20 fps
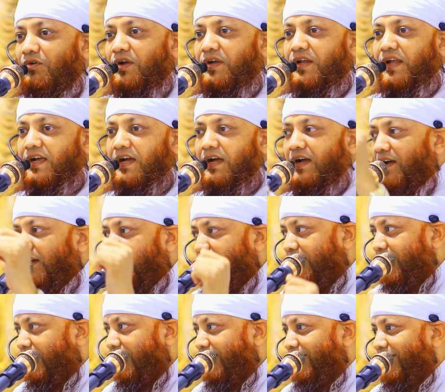কয় টাকা
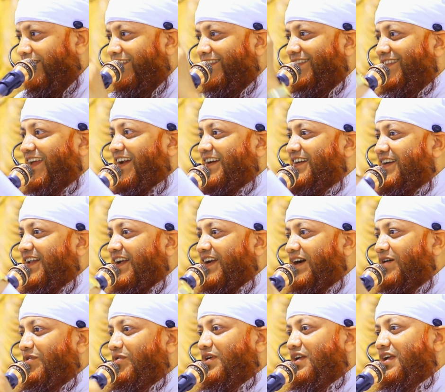দেড়
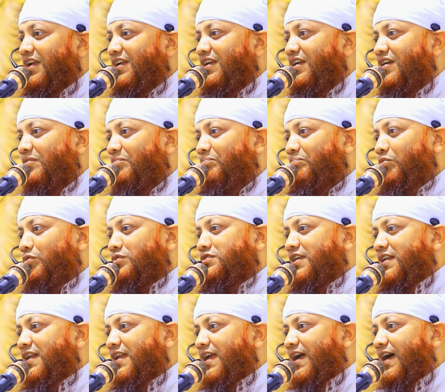টাকা উনি
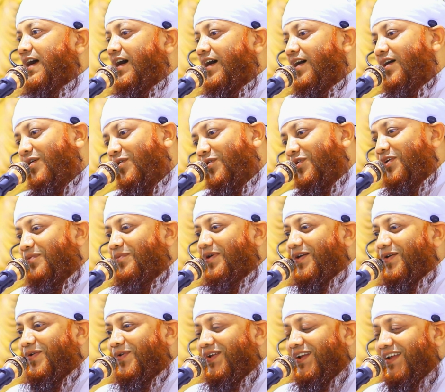পুঁজি নিয়া উনি
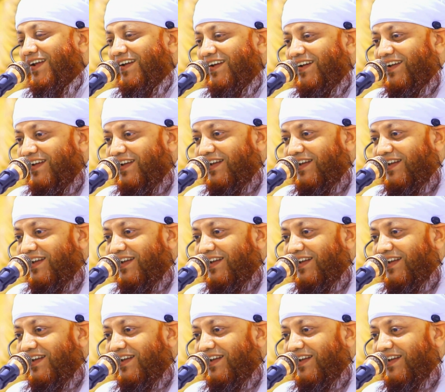বের হইলেন